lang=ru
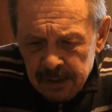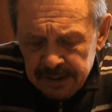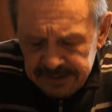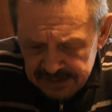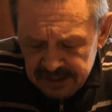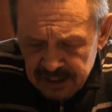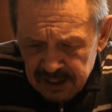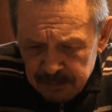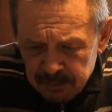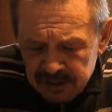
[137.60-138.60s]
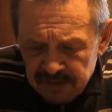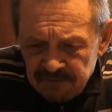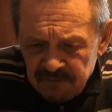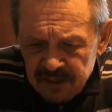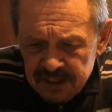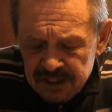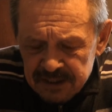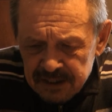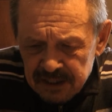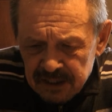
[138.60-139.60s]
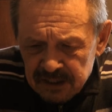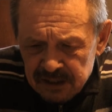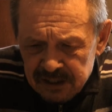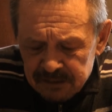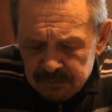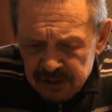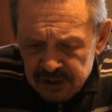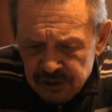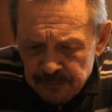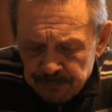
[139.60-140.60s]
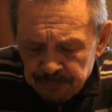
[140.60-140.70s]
ехали мы на Введенское кладбище,